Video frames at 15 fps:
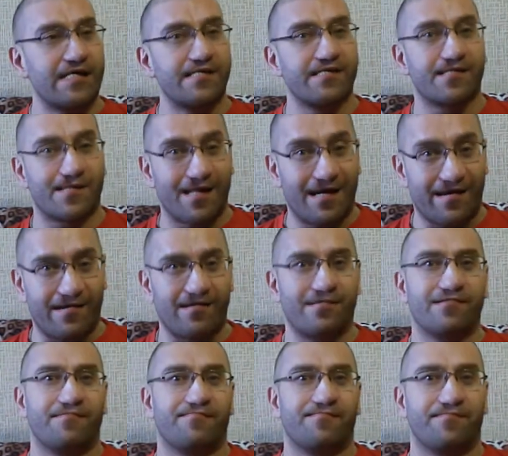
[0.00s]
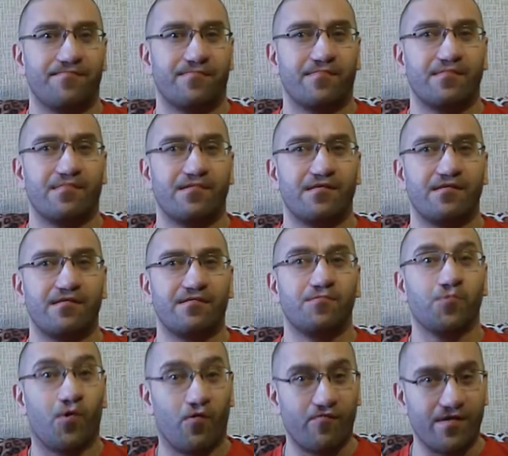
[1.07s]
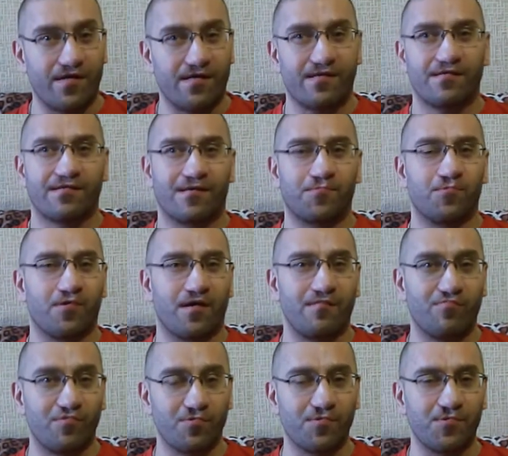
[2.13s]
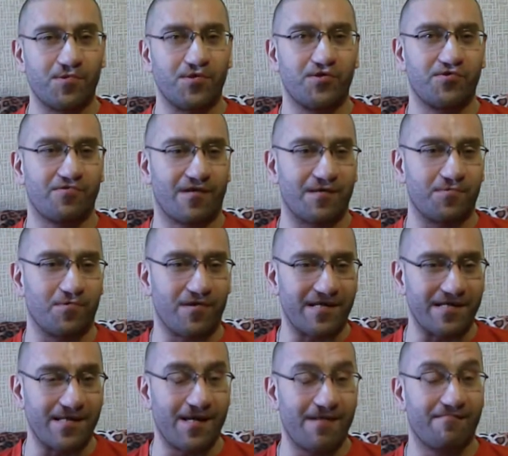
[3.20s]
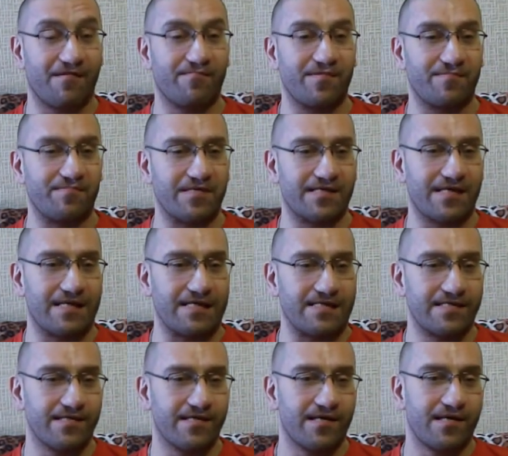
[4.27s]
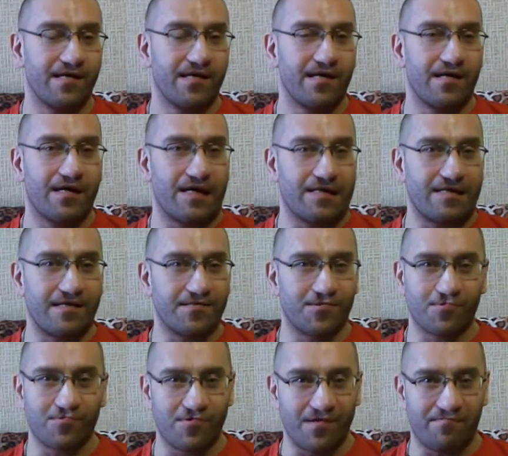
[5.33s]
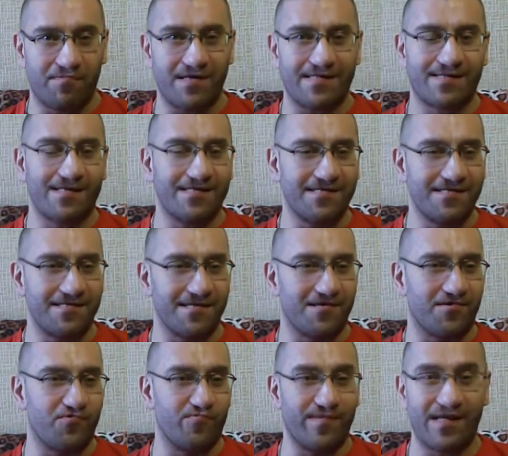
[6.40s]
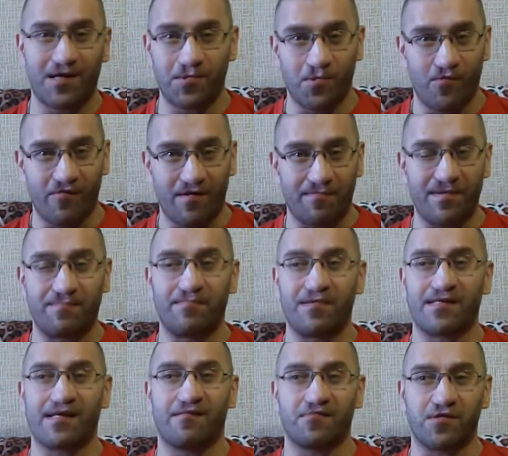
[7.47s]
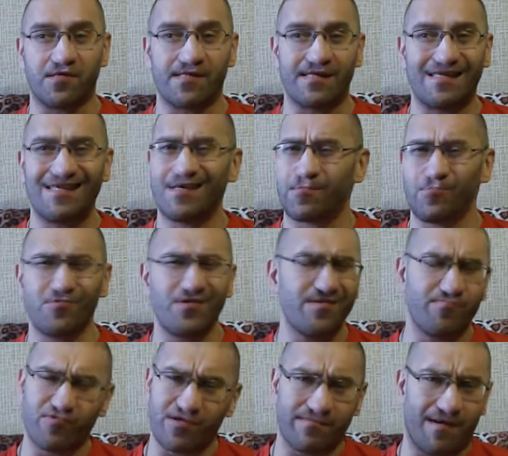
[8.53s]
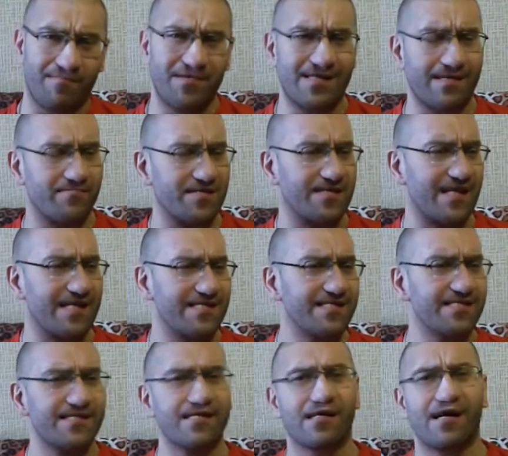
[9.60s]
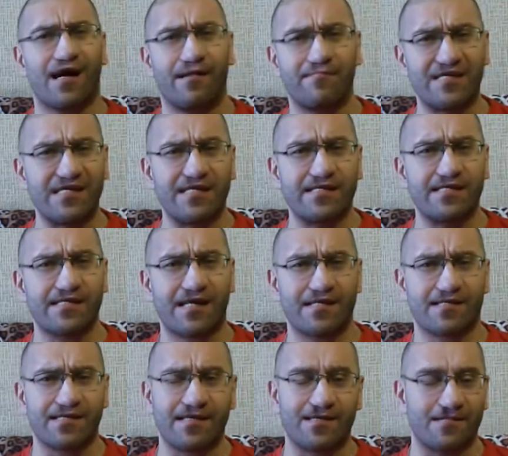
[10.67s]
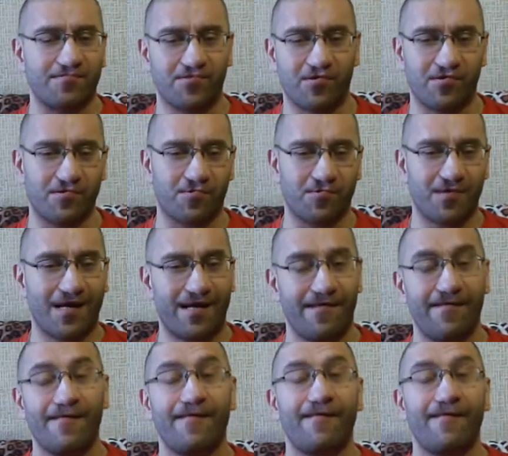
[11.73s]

старых и новых, которые будут еще, которые недавно подписались. Хотя, судя по статистике, у меня новых подписавшихся нет, но ну, не будем об этом, о статистиках, о монетизации, это все ерунда.